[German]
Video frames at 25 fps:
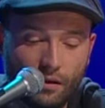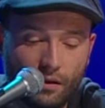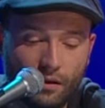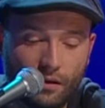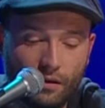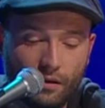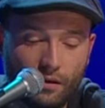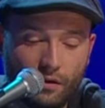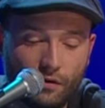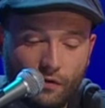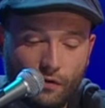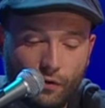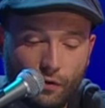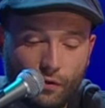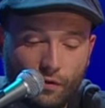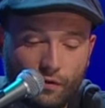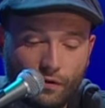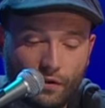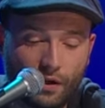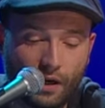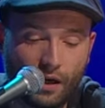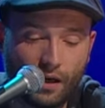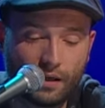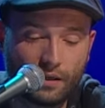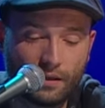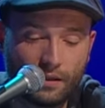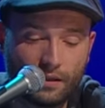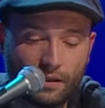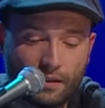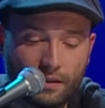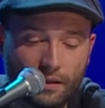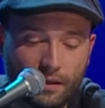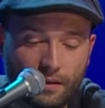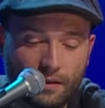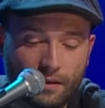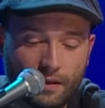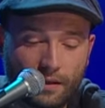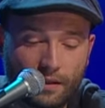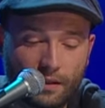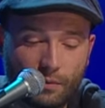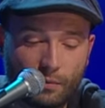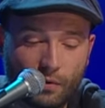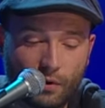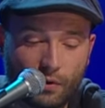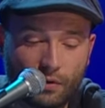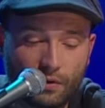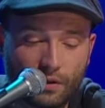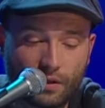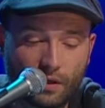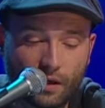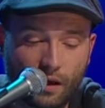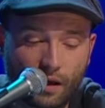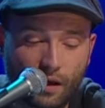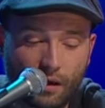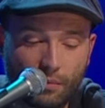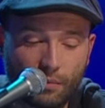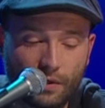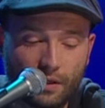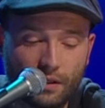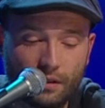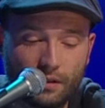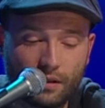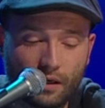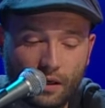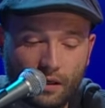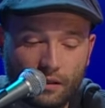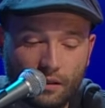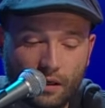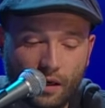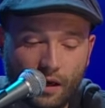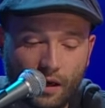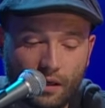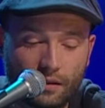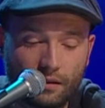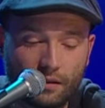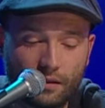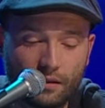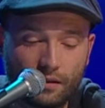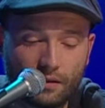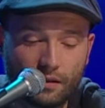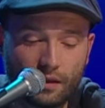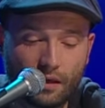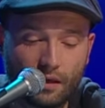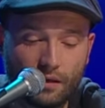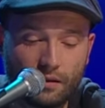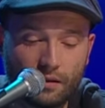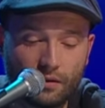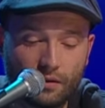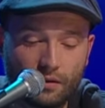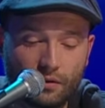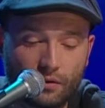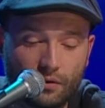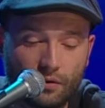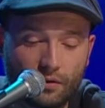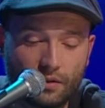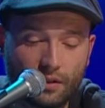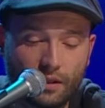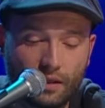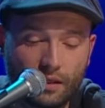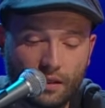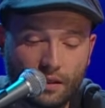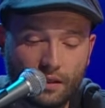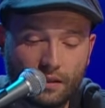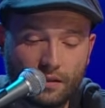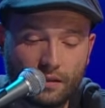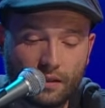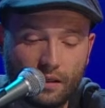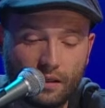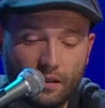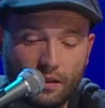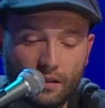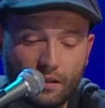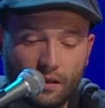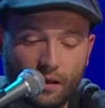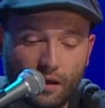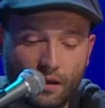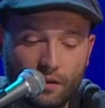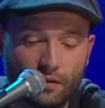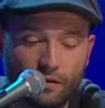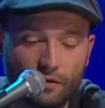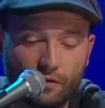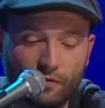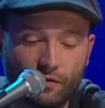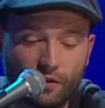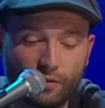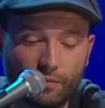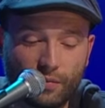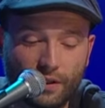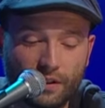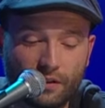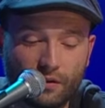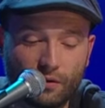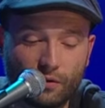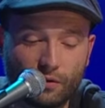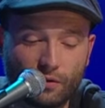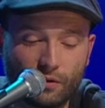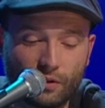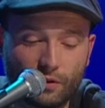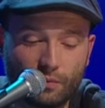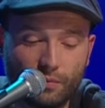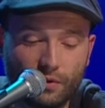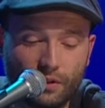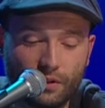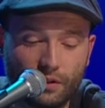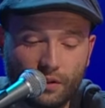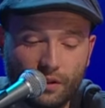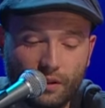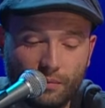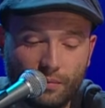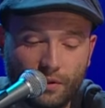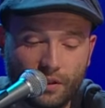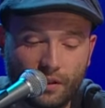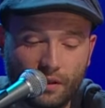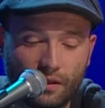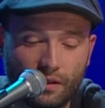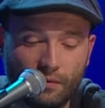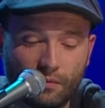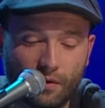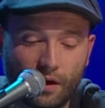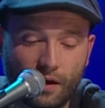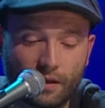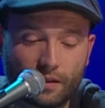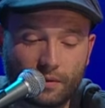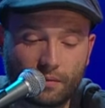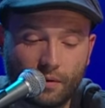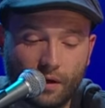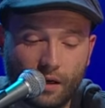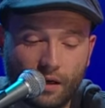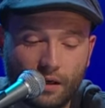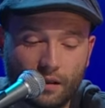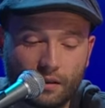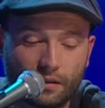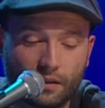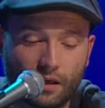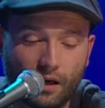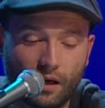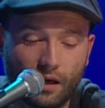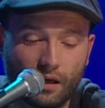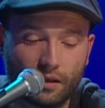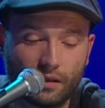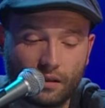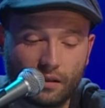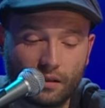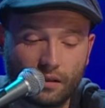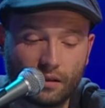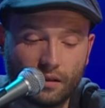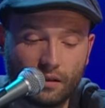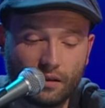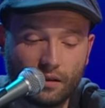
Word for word: In den fünf Tagen, die es tatsächlich bei uns gearbeitet hat, hatte es allerdings durch seine Geselligkeit zur Verbesserung des Betriebsklimas beigetragen.